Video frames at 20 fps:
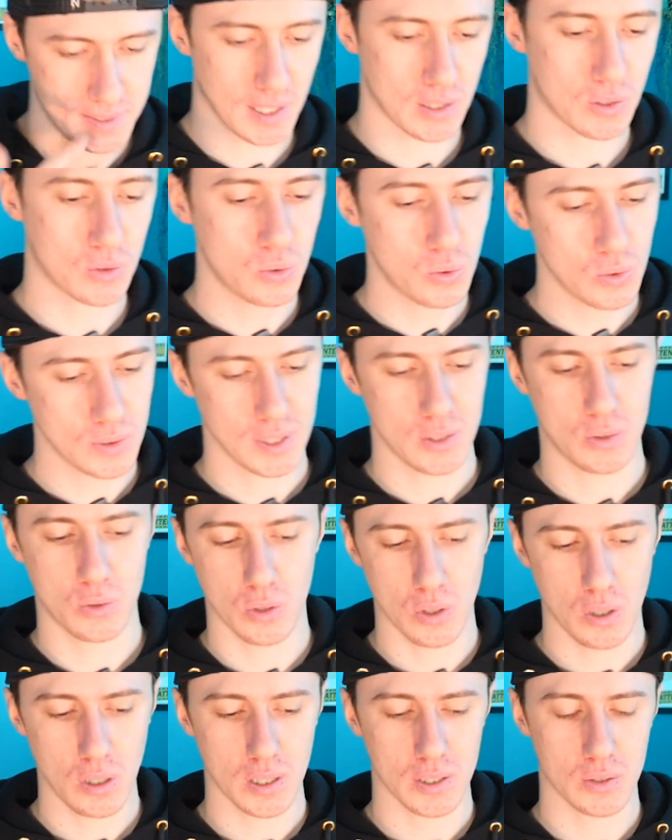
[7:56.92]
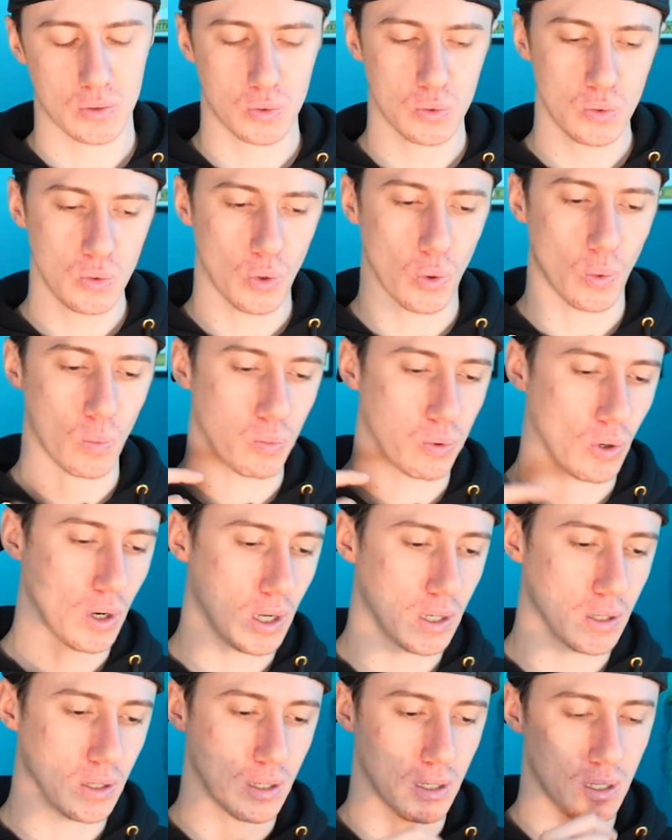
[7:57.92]
d'un coup, on est dehors et tout, on
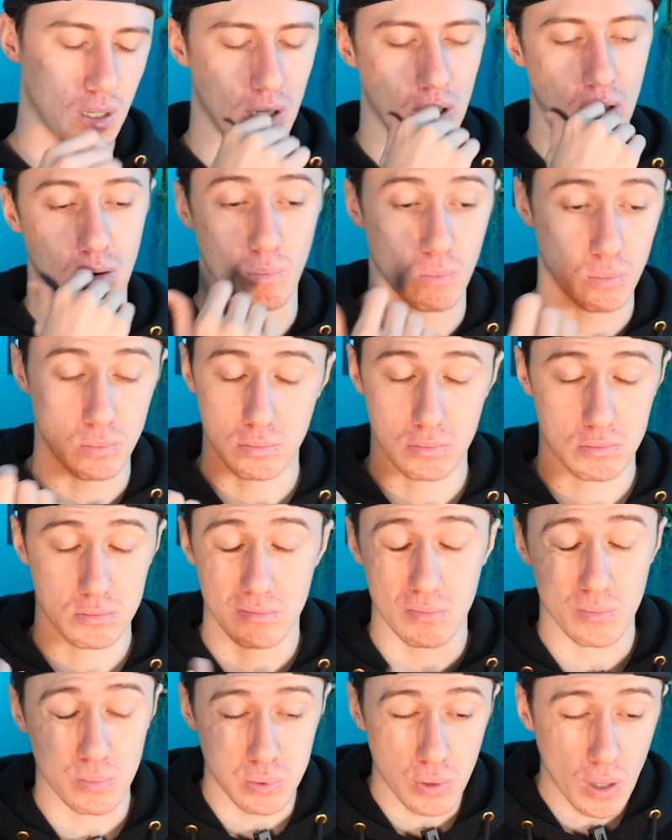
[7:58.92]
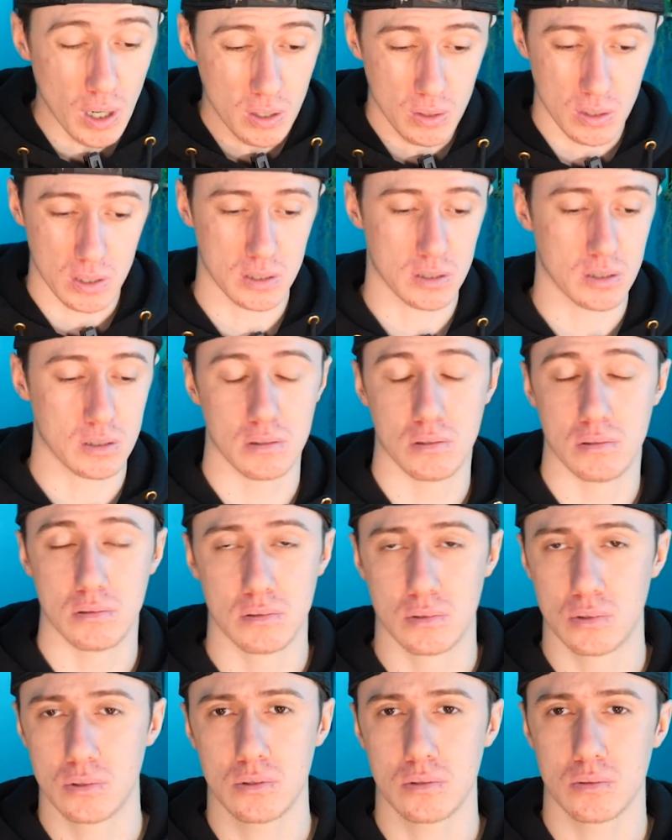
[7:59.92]
boit, un, on boit quoi, genre
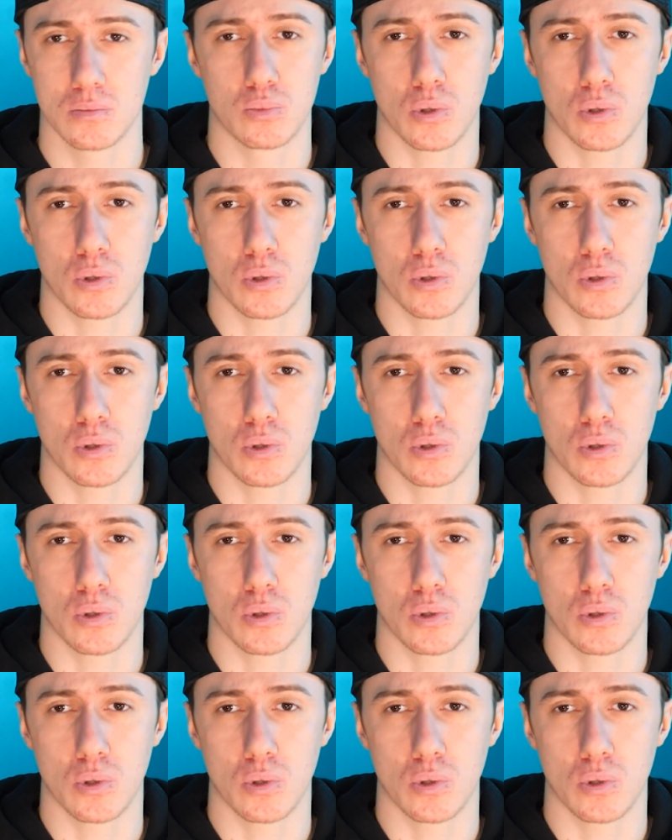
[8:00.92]
euh, juste on